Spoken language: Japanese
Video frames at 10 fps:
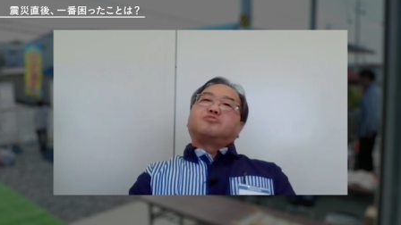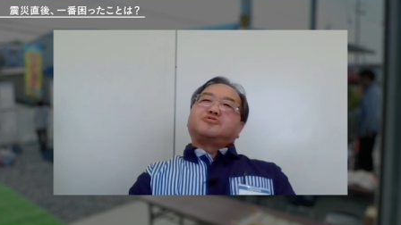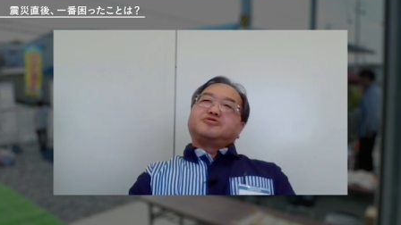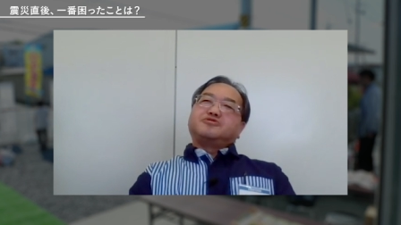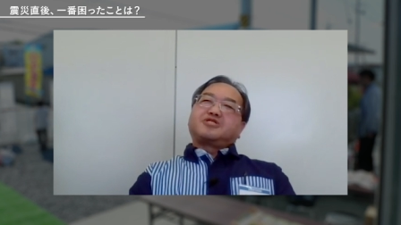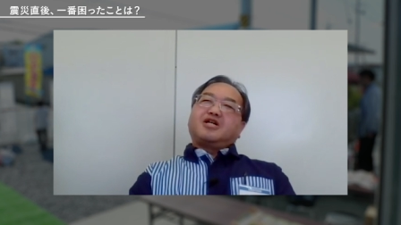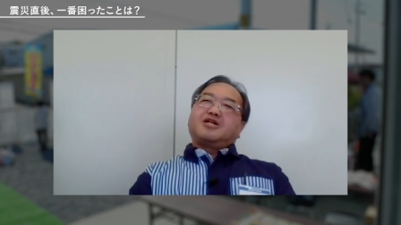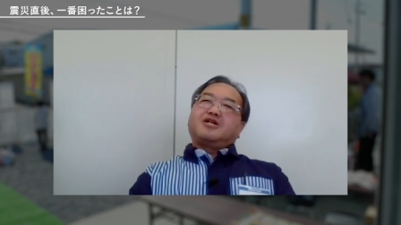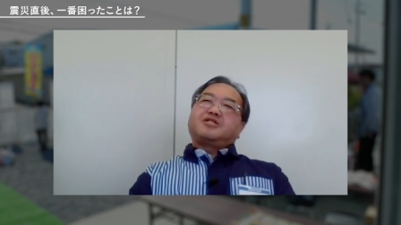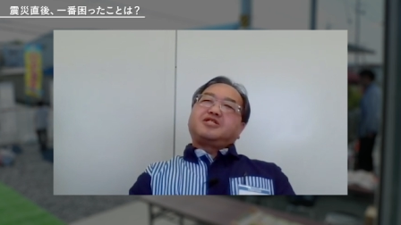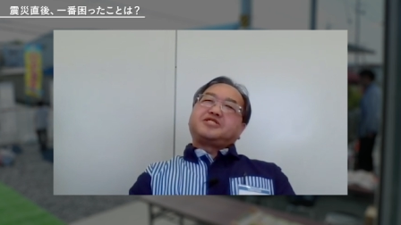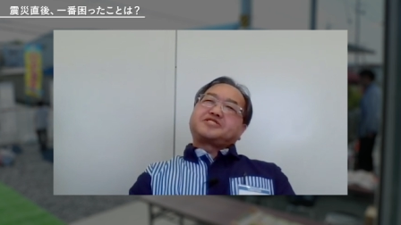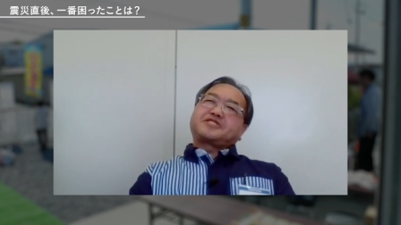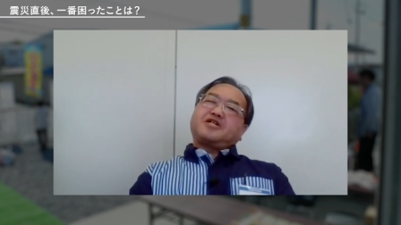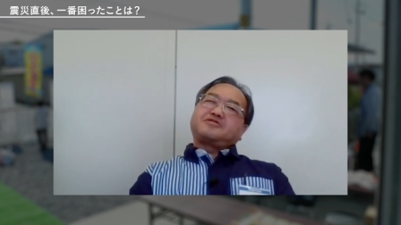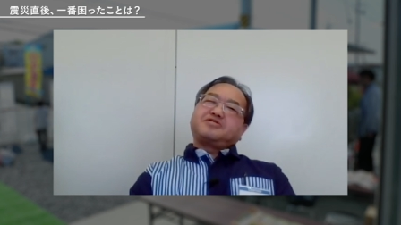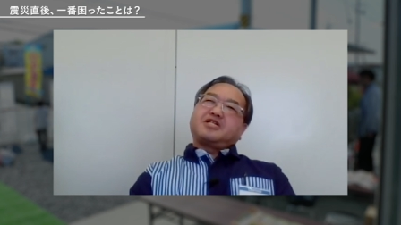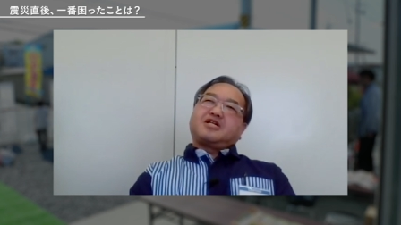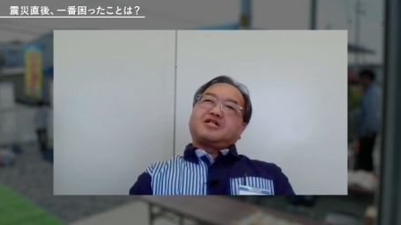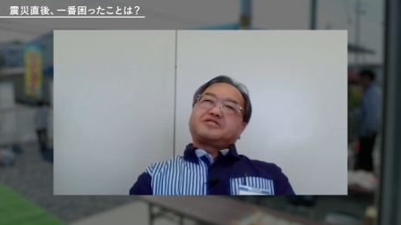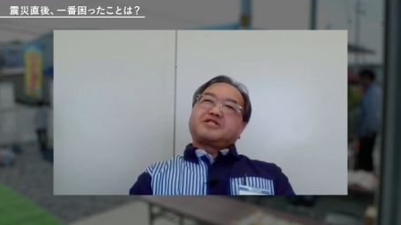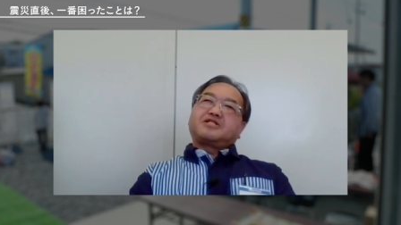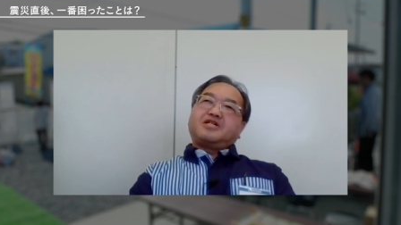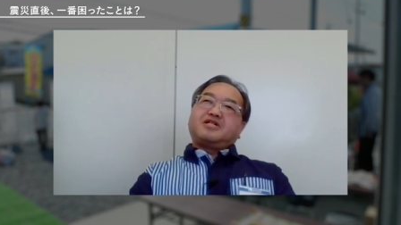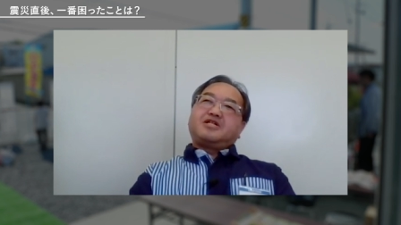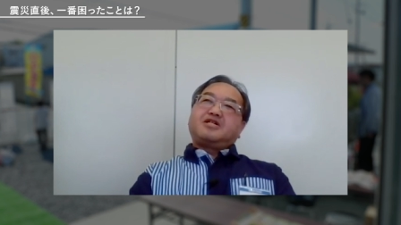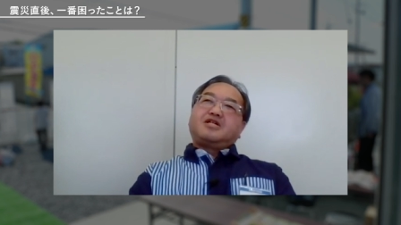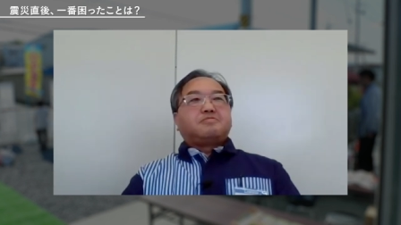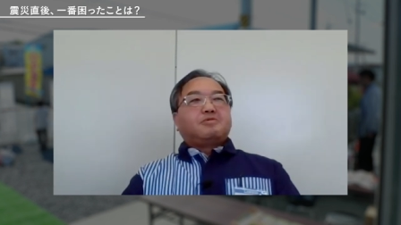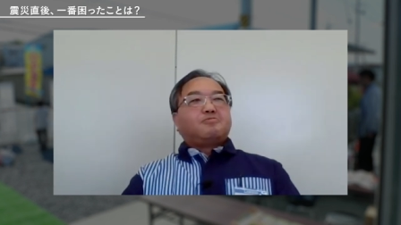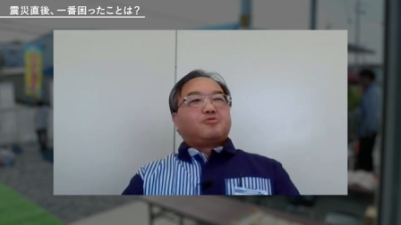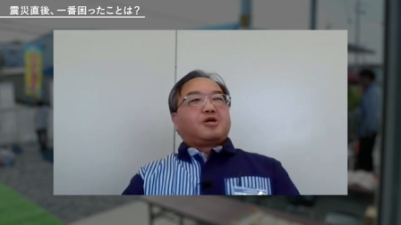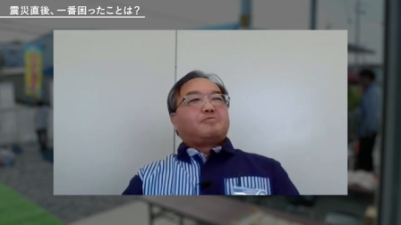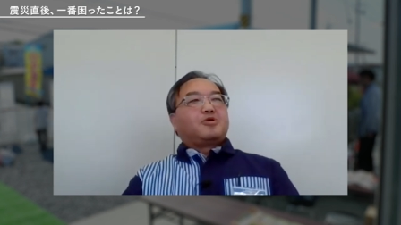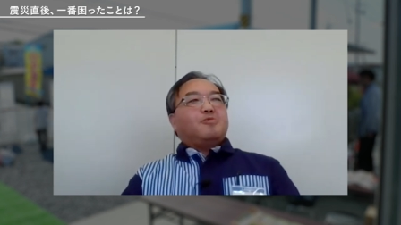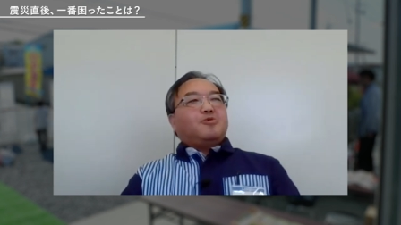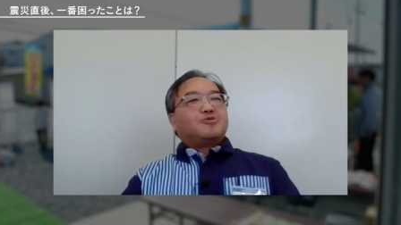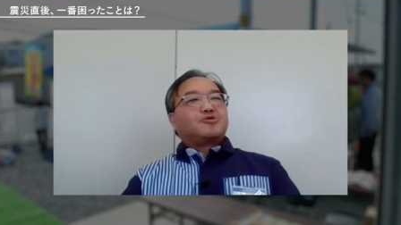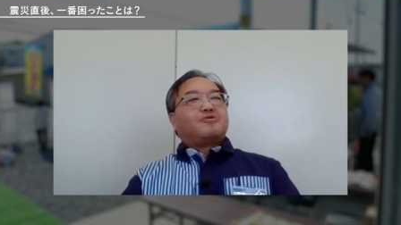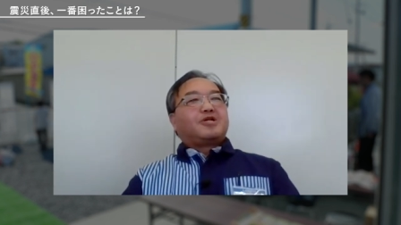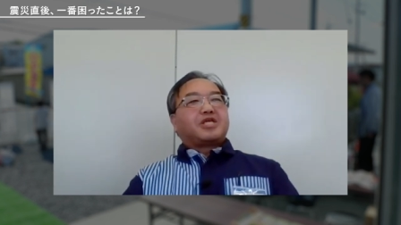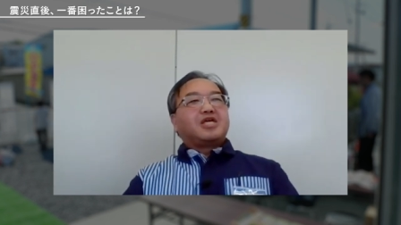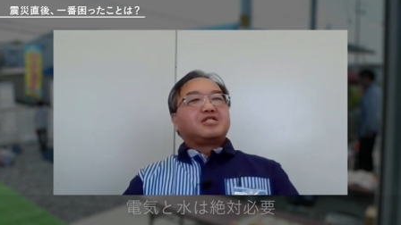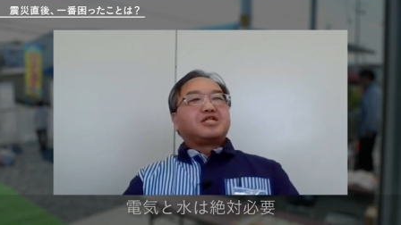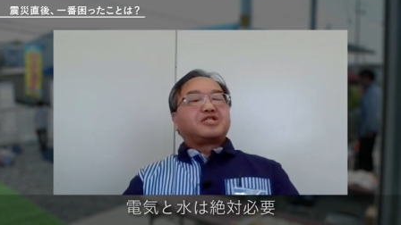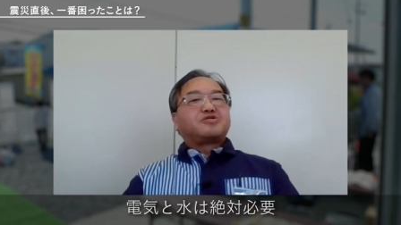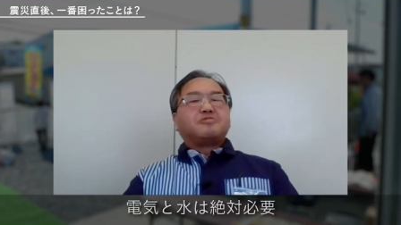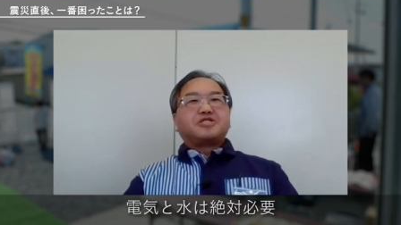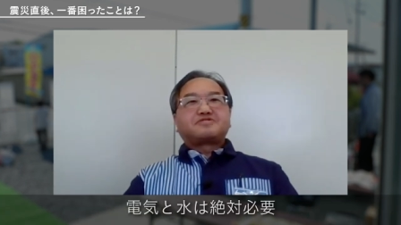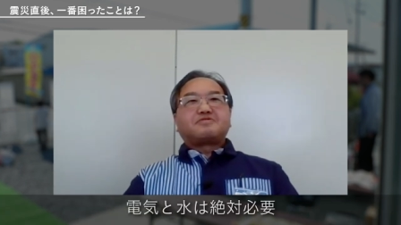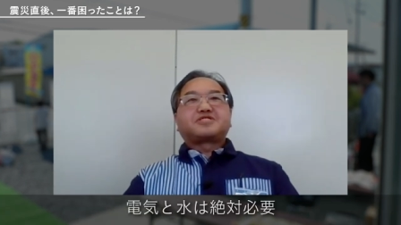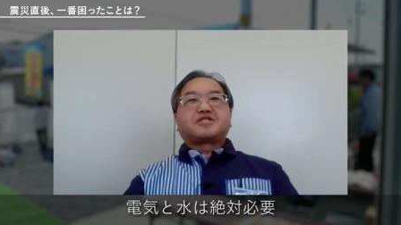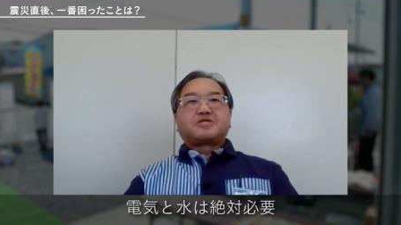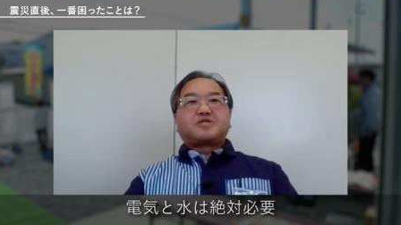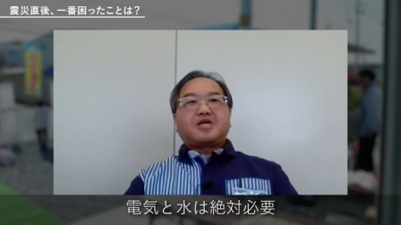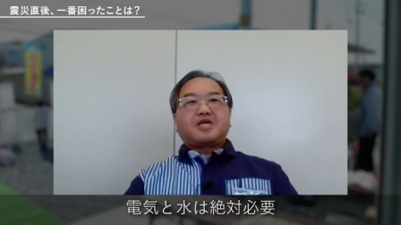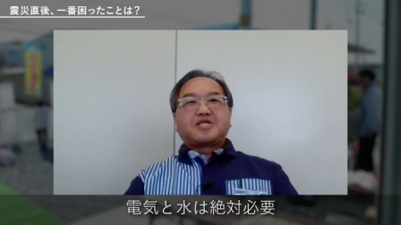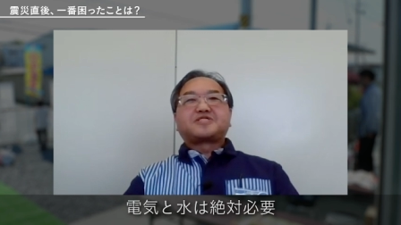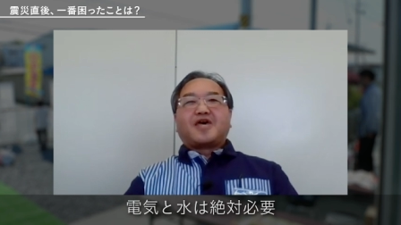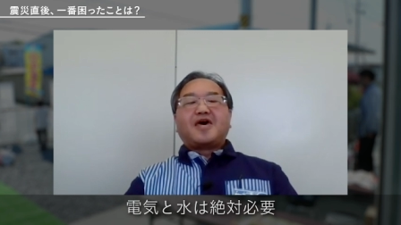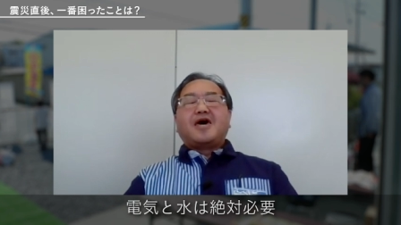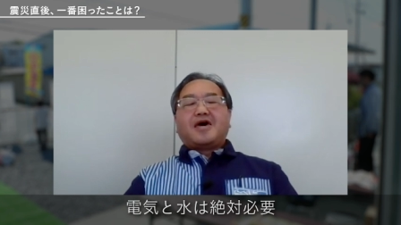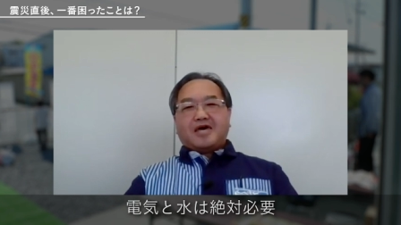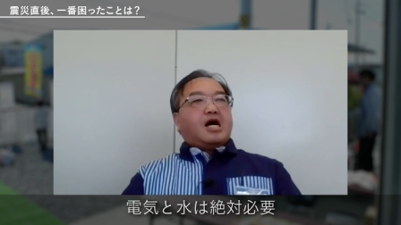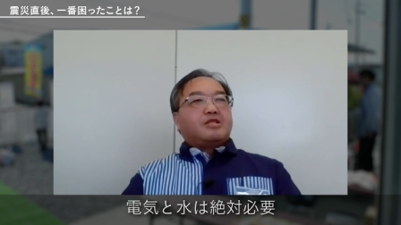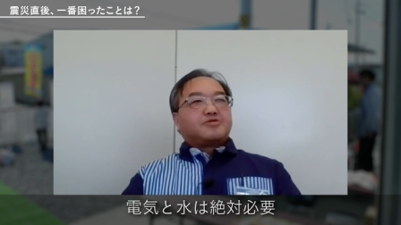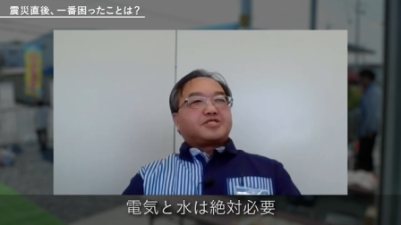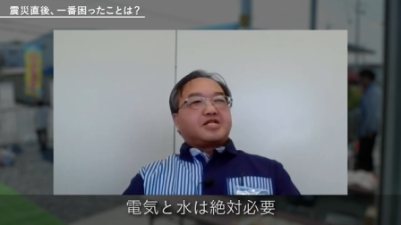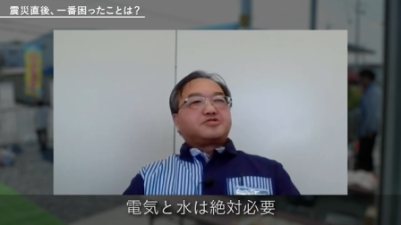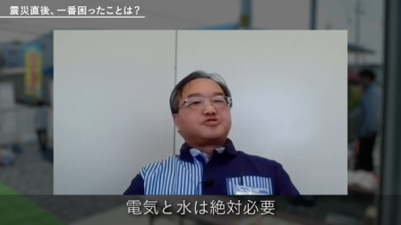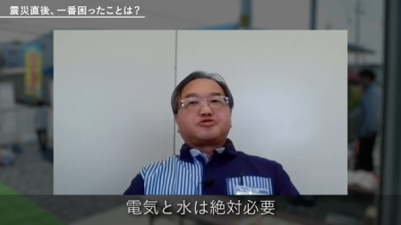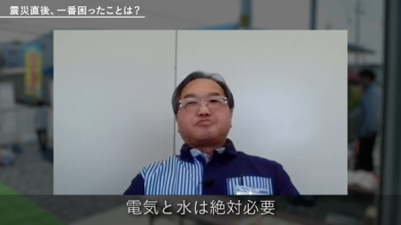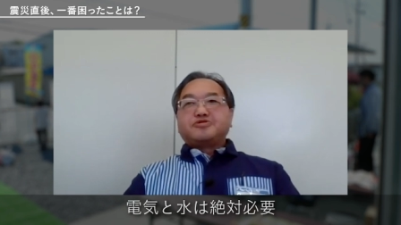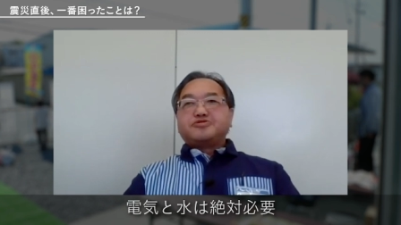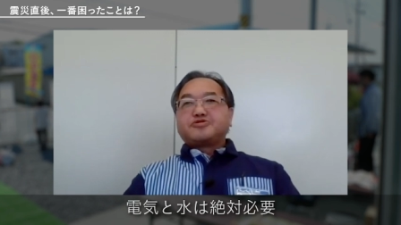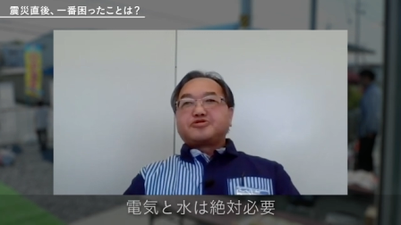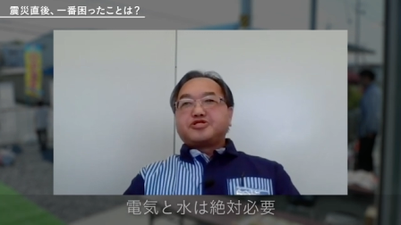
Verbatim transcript: 僕考えて5日ぐらいかかったかな今もやっぱり思うのは電気と水は絶対ですねあの最初自分の